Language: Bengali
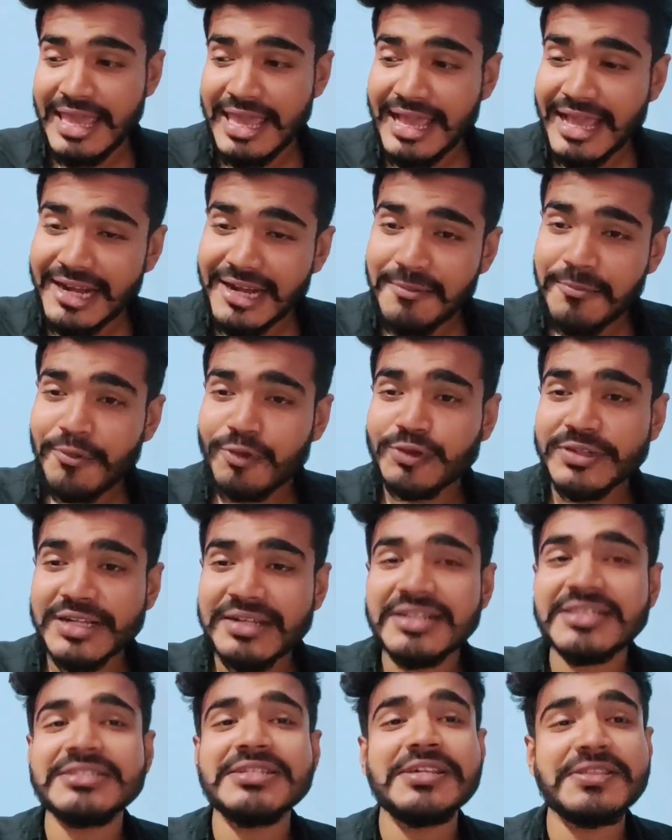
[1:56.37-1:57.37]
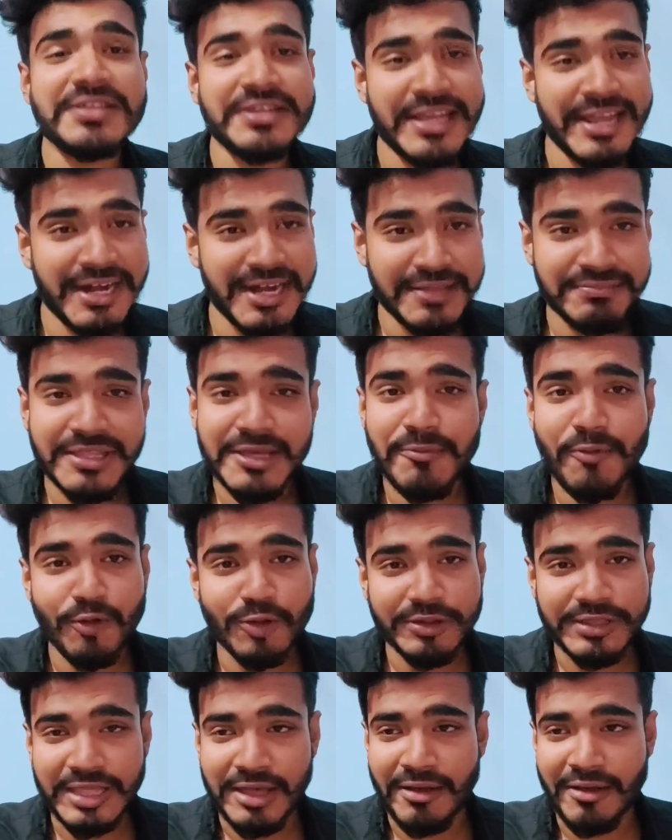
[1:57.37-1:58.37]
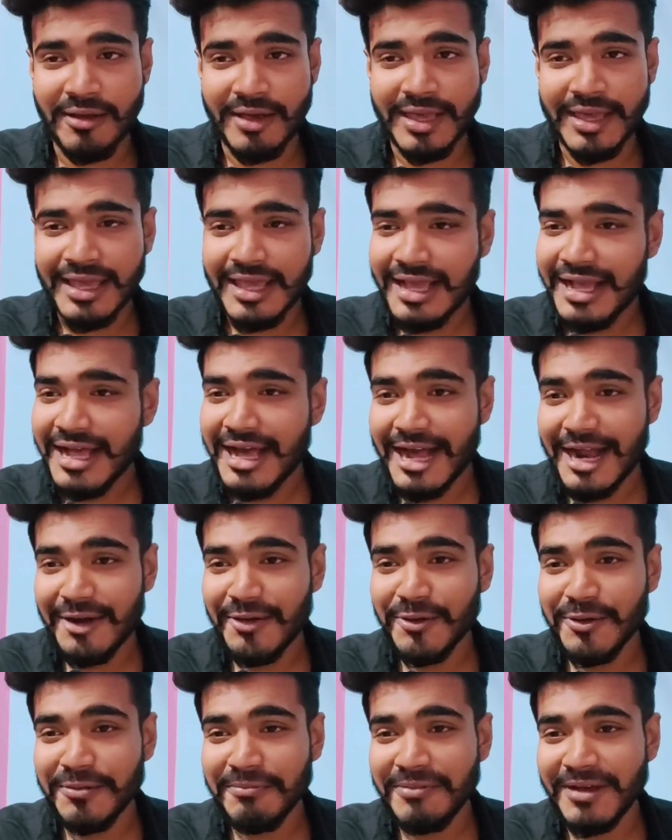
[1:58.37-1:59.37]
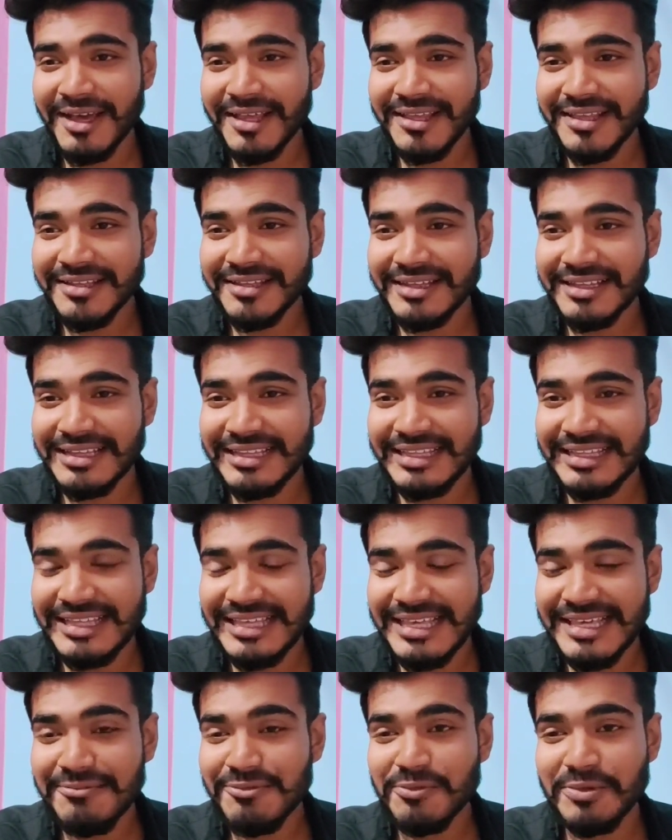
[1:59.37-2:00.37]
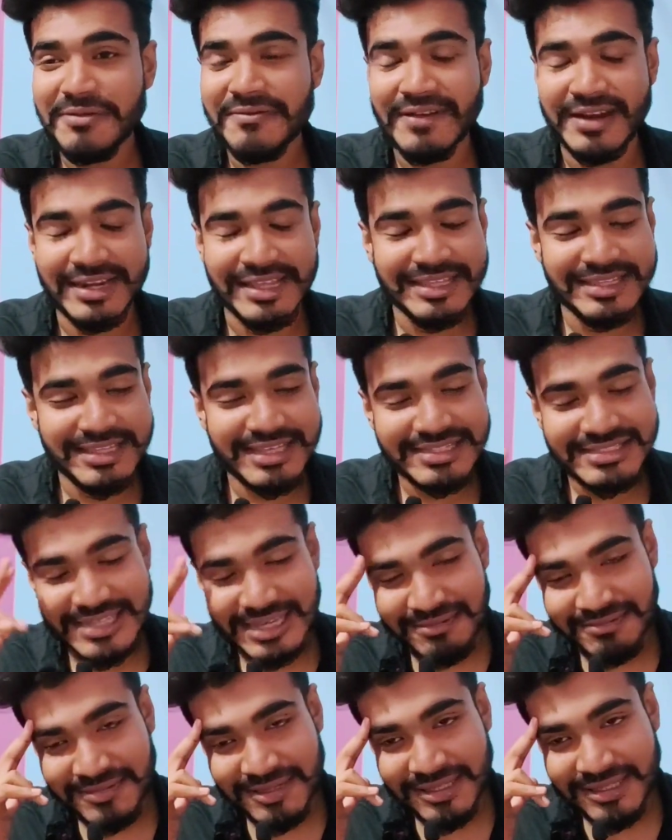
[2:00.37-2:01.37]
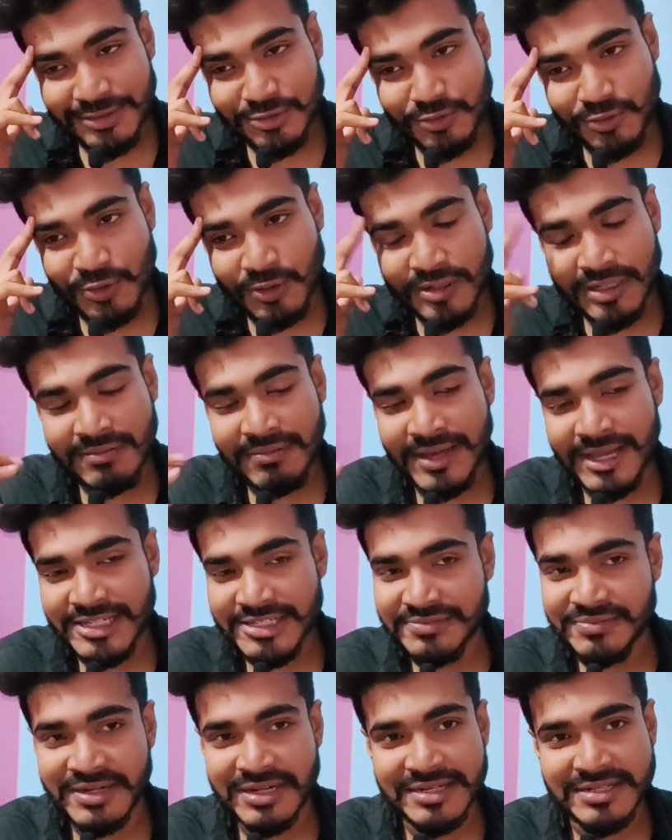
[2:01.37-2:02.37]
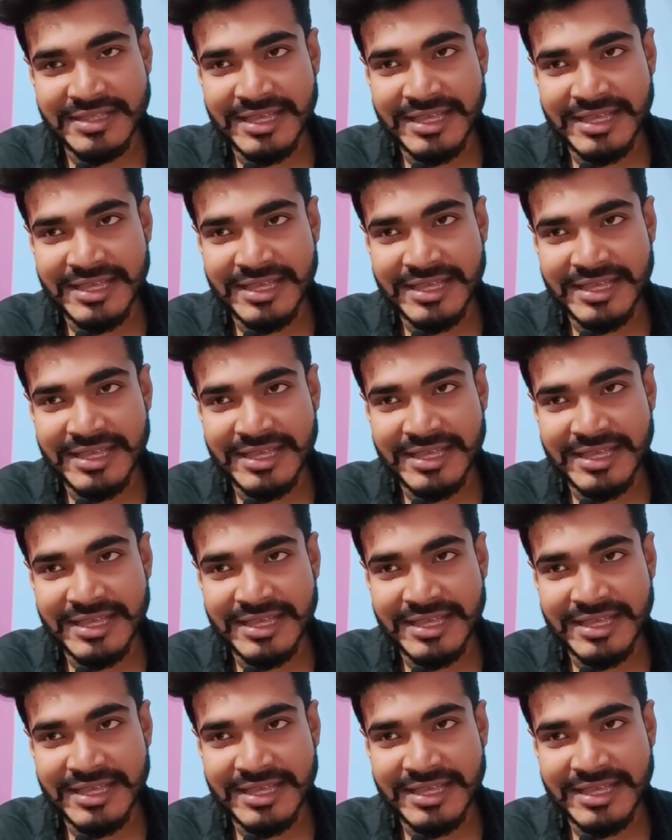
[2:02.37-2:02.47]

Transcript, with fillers: এখানে প্রত্যেকটা জিনিসই নেগেটিভ দিক বলতে হয় কারণ ভাই কি মুভি বানিয়ে দিয়েছে আমি দু ঘন্টা বাইশ মিনিট